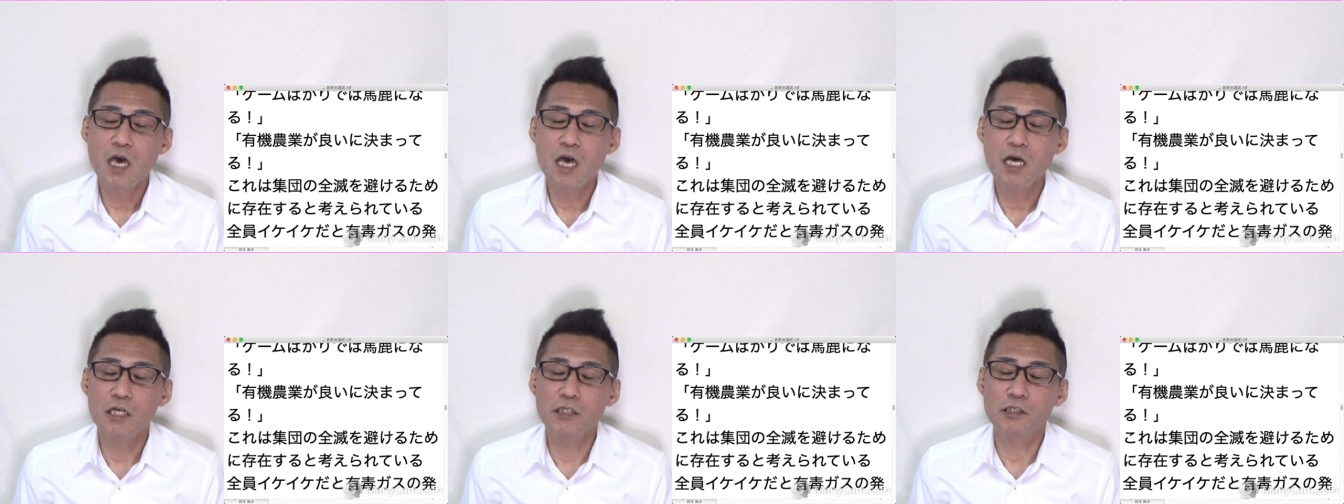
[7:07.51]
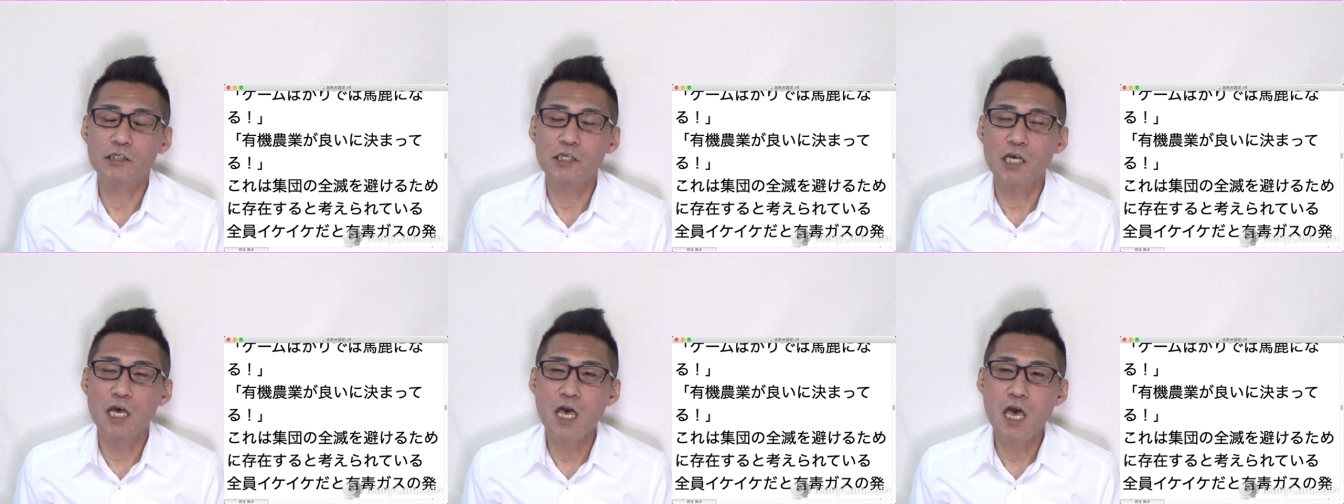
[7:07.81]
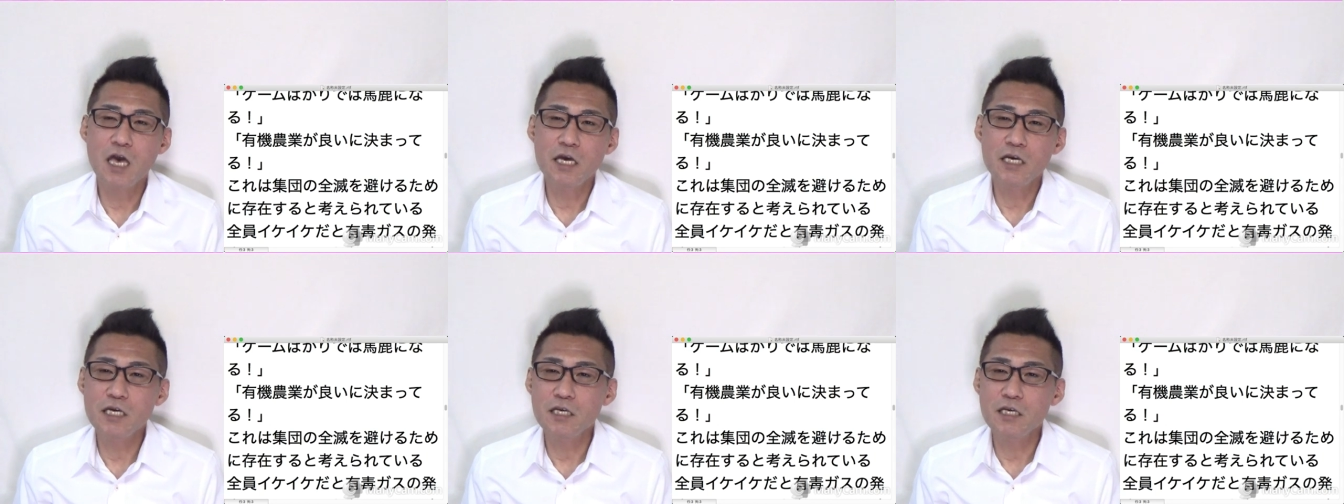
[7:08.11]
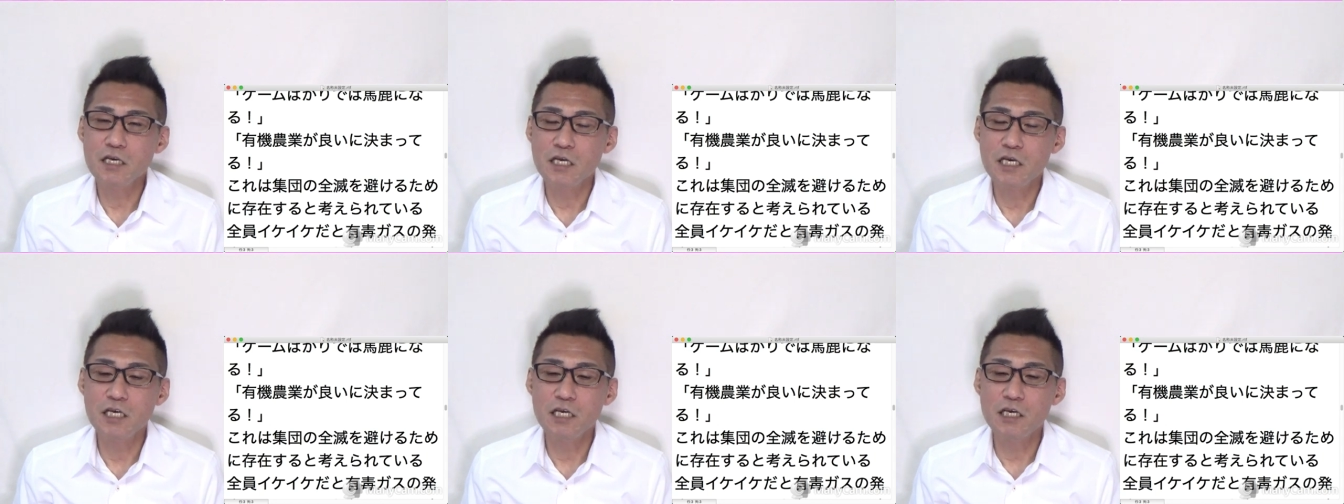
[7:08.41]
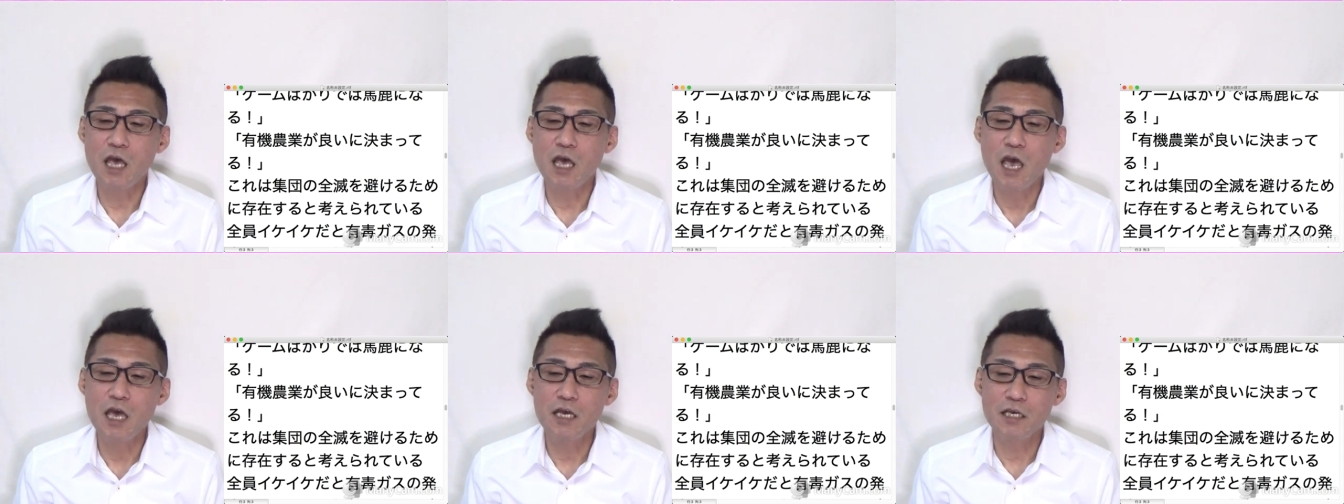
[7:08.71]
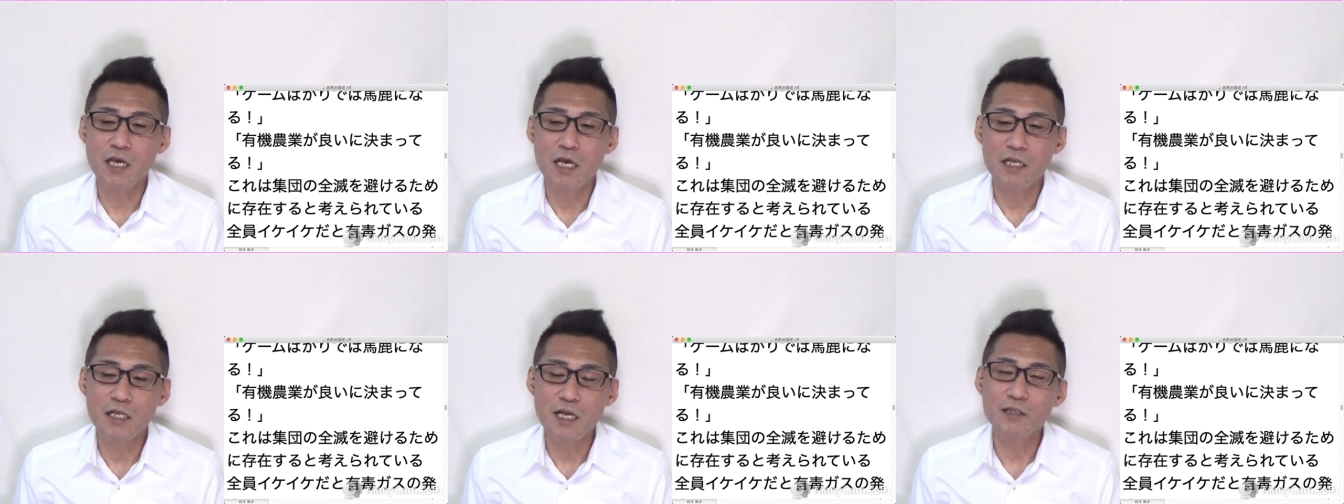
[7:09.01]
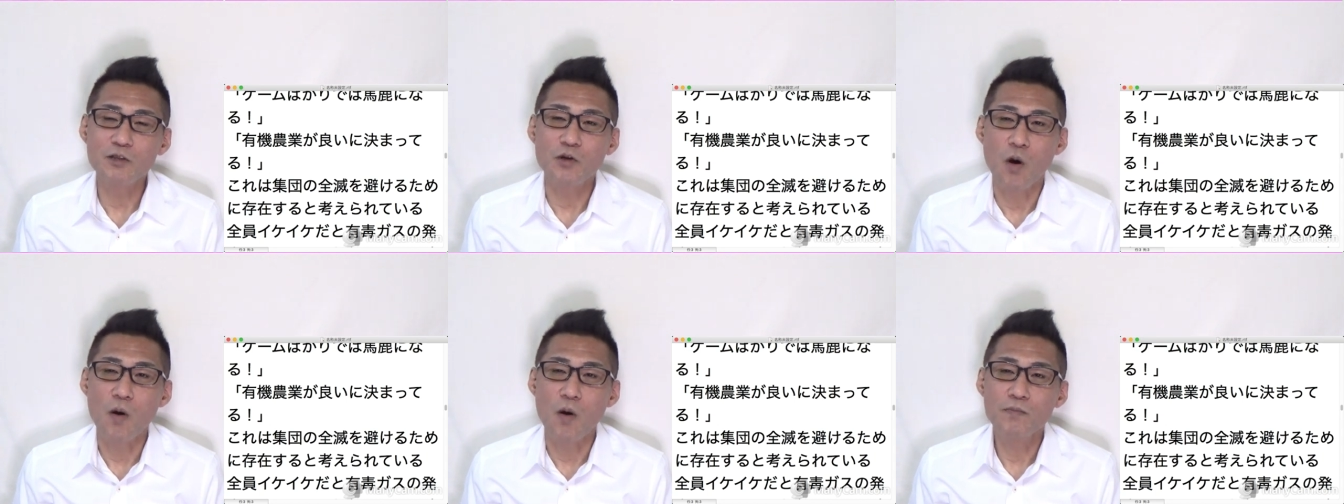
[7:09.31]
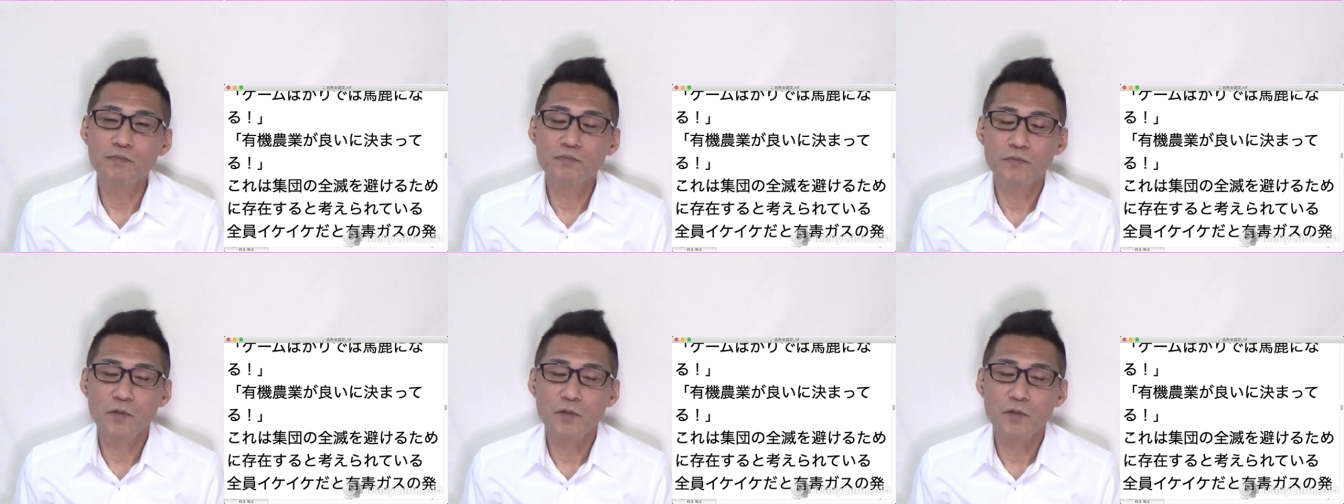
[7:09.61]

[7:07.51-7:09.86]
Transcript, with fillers: えー、全員イケイケだと、